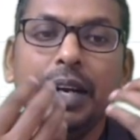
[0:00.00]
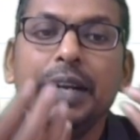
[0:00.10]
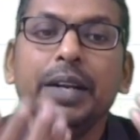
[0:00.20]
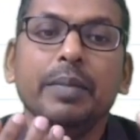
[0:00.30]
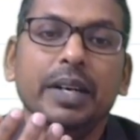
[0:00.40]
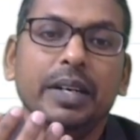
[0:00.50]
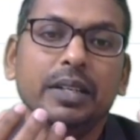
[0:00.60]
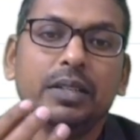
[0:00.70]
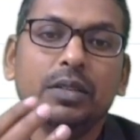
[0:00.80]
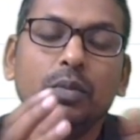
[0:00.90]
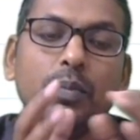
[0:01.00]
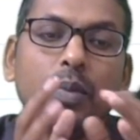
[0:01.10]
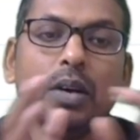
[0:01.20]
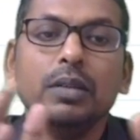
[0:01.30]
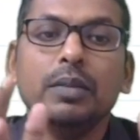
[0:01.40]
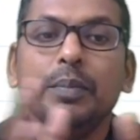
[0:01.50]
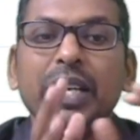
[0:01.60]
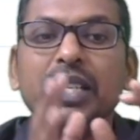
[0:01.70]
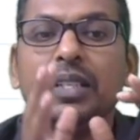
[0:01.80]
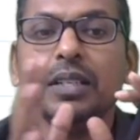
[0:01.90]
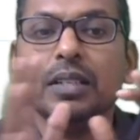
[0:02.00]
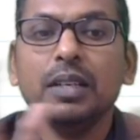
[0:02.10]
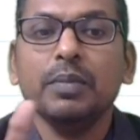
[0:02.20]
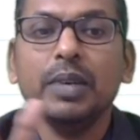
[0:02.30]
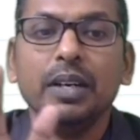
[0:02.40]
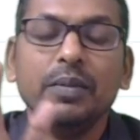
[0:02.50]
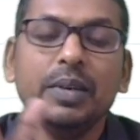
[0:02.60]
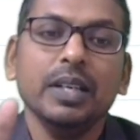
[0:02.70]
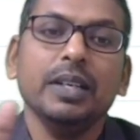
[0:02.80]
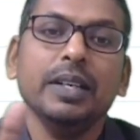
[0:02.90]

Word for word: इंडिपेंडेंस तो बहुत बेसिक सा फंडामेंटल